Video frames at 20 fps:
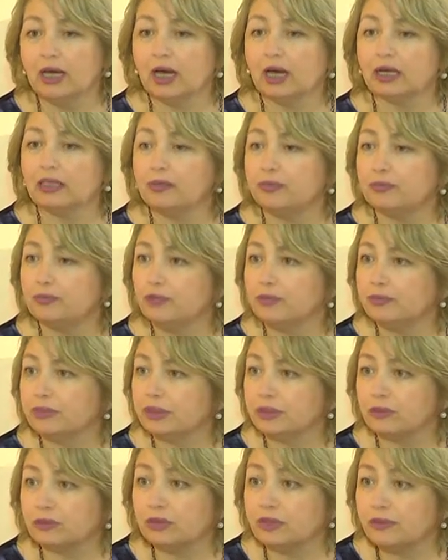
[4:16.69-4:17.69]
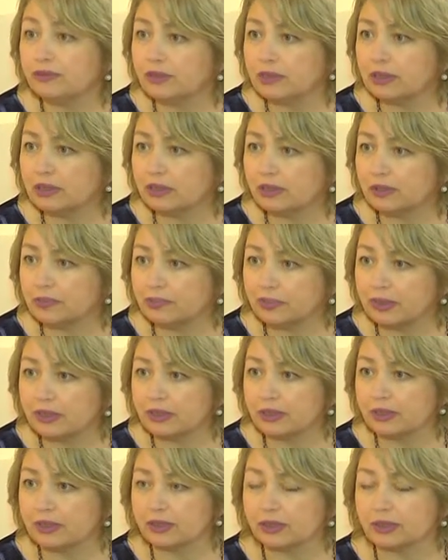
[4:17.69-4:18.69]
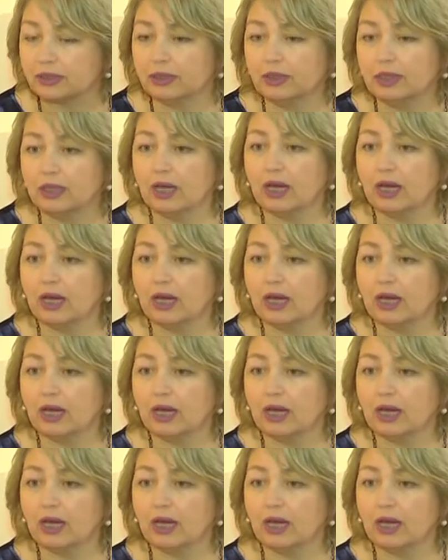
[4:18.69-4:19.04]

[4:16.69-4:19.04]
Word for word: Они помнят удивительные песни.